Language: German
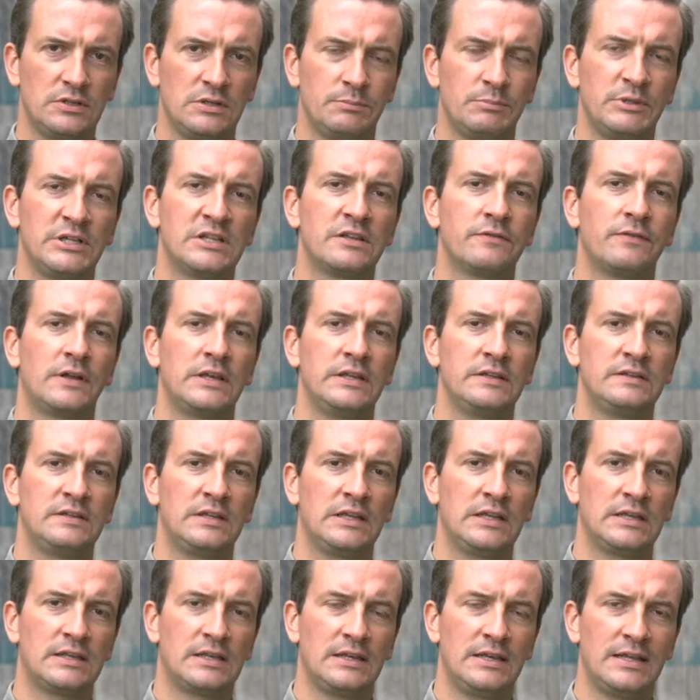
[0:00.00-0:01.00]
Die
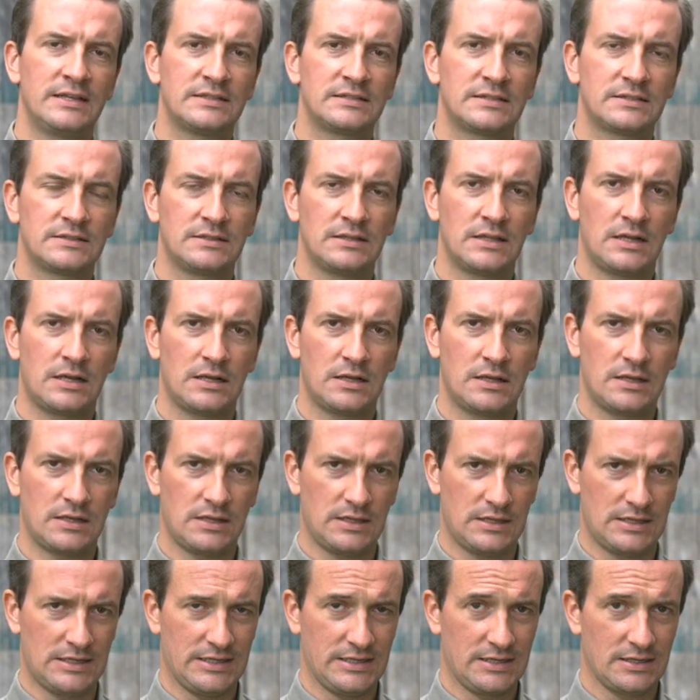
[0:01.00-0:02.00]
Bildqualität lässt nach
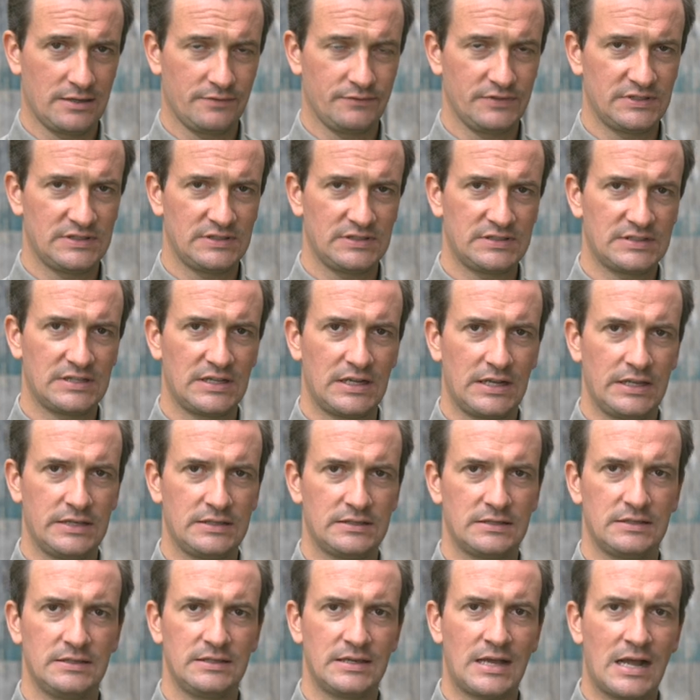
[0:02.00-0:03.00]
einer gewissen
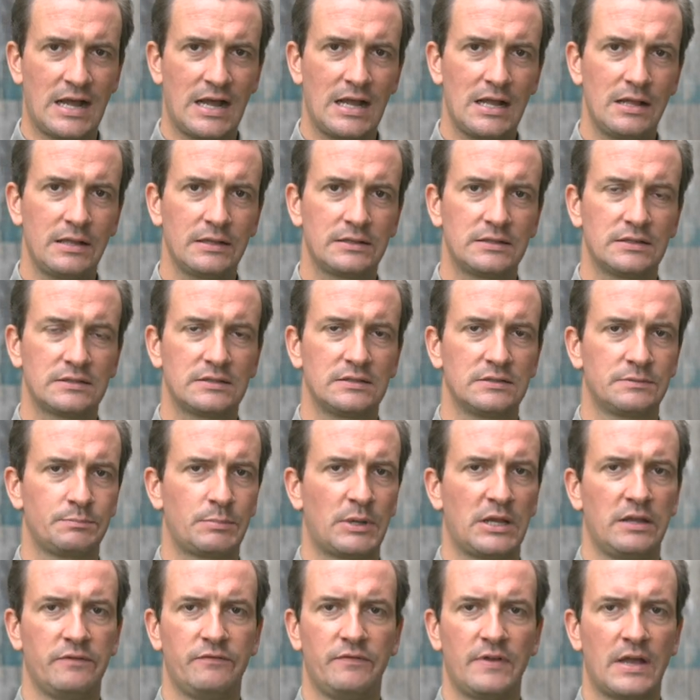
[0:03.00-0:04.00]
Zeit nach. Das ist
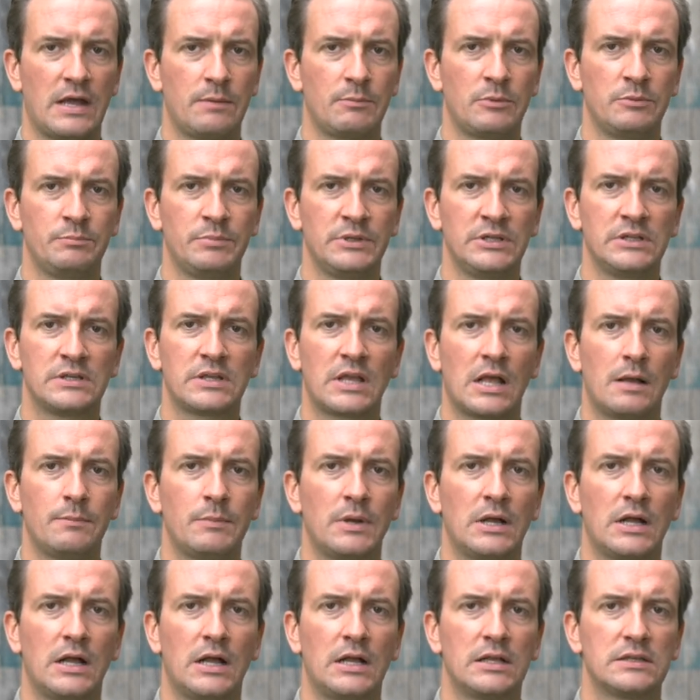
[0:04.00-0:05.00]
bei
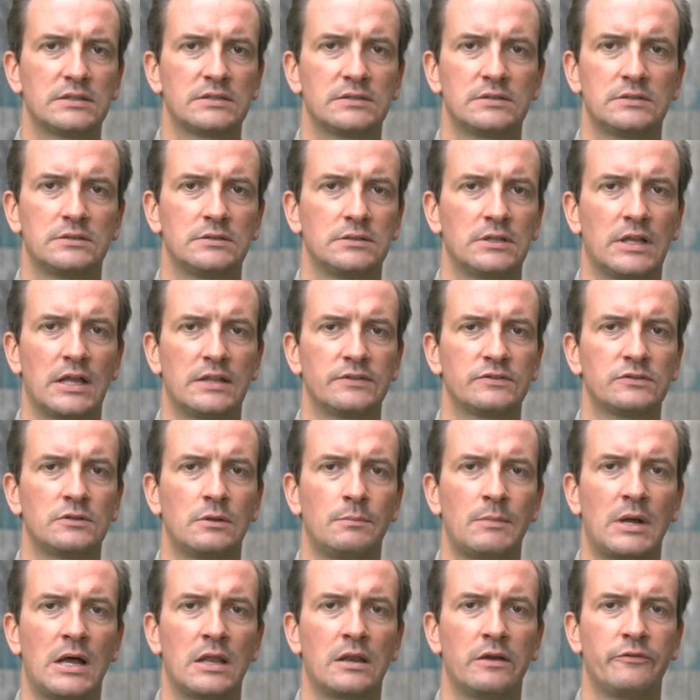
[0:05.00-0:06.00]
Wärmebildkameras ein ganz
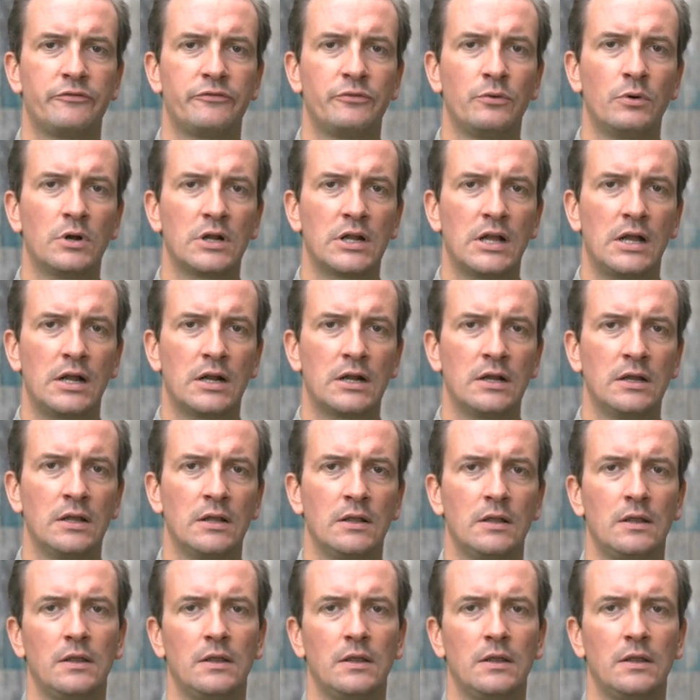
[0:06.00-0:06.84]
normaler Vorgang.